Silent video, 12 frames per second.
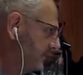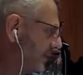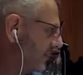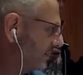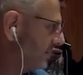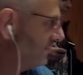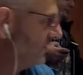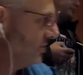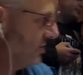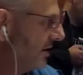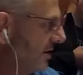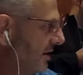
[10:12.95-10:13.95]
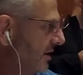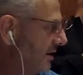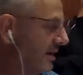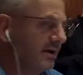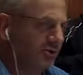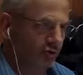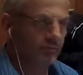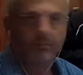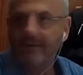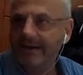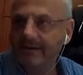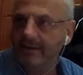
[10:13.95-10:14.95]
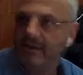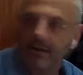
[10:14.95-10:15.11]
Artemisia que es un bar de